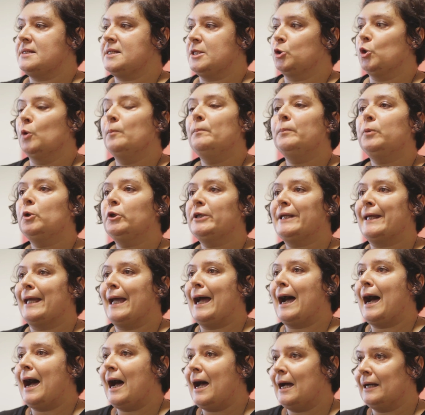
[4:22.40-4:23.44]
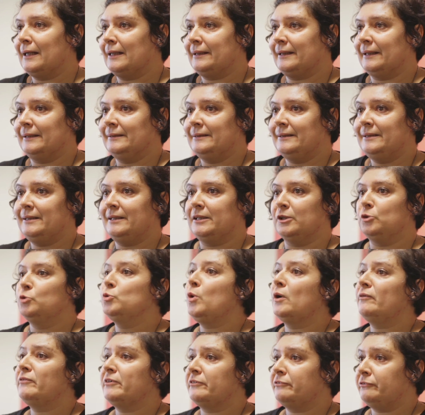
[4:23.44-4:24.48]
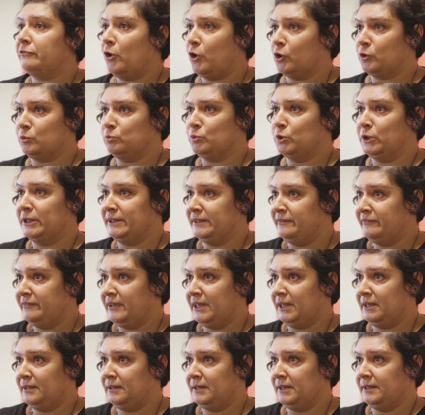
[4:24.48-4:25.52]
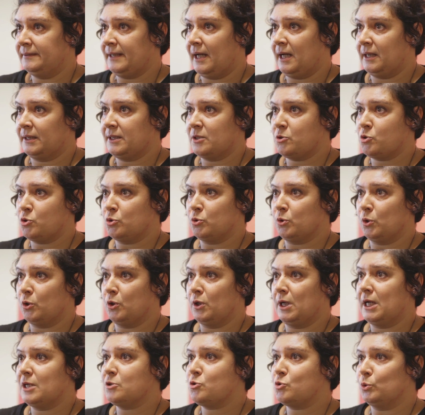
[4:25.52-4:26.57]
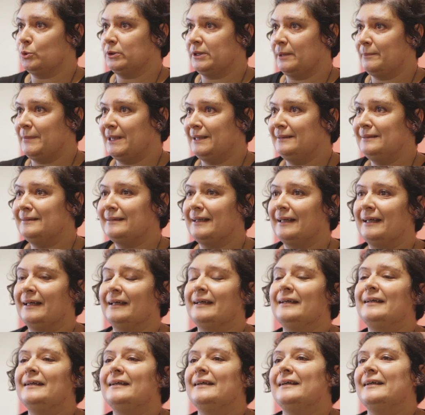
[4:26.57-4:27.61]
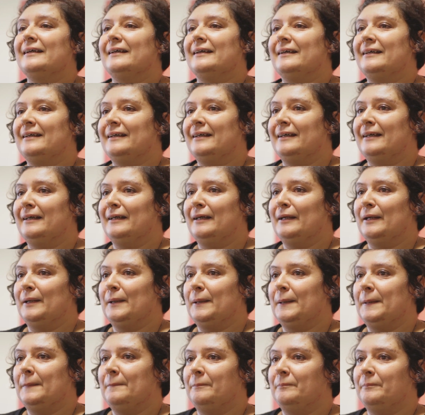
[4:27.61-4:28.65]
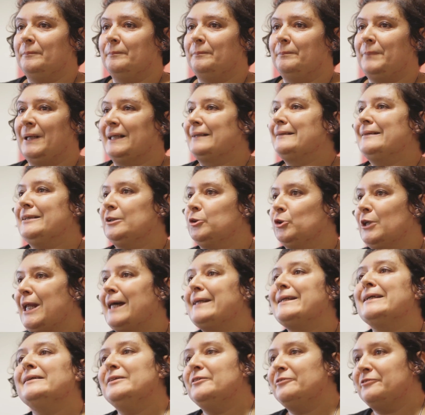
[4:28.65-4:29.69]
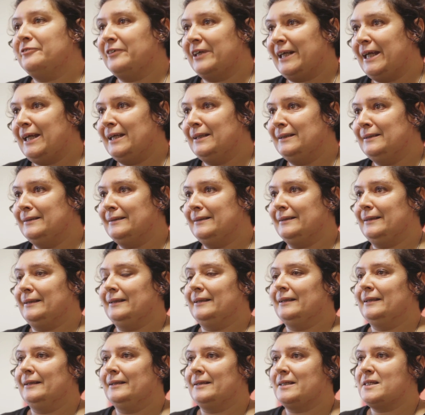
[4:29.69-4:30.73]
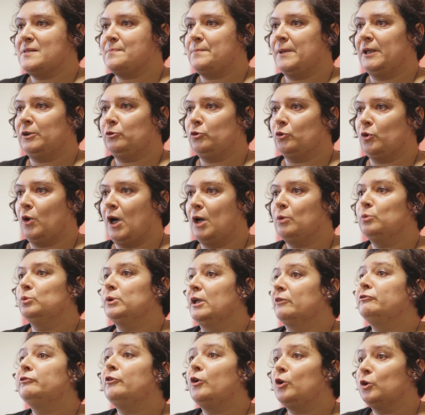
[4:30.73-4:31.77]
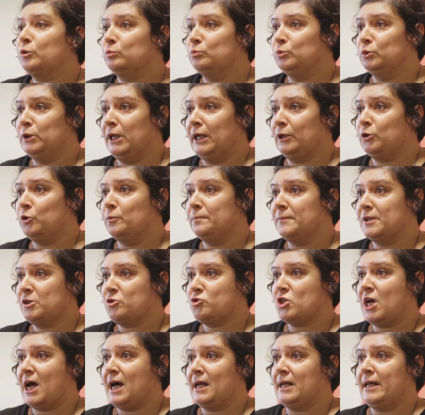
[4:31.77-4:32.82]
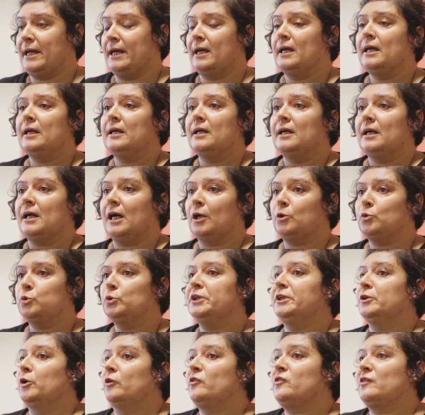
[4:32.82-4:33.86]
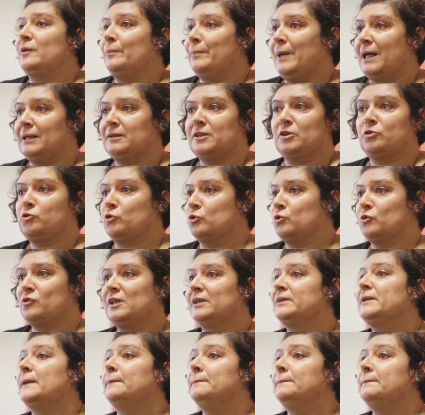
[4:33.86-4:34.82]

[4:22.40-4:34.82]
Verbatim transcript: Si compone anche di nuove formule di vendita che sono assolutamente Ehm, particolari e differenti eh, rispetto a una formula commerciale a cui i nostri partner sono stati